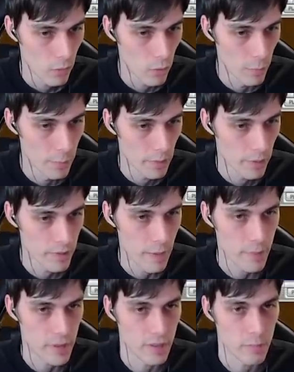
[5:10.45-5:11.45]
Оп,
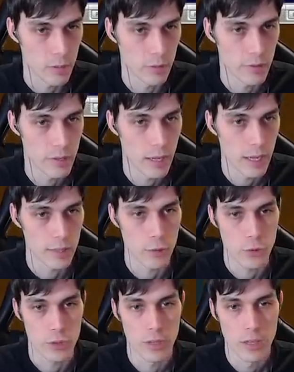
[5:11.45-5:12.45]
запись не сбилась.
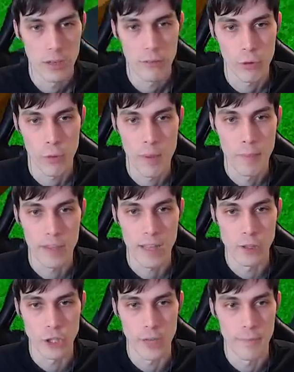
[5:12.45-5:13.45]
Отлично. Все, мы
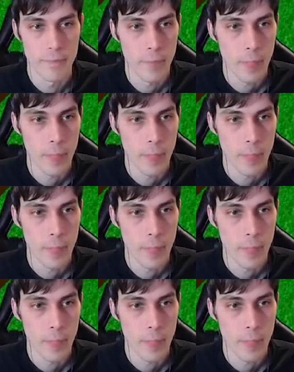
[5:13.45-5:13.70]
продолжаем.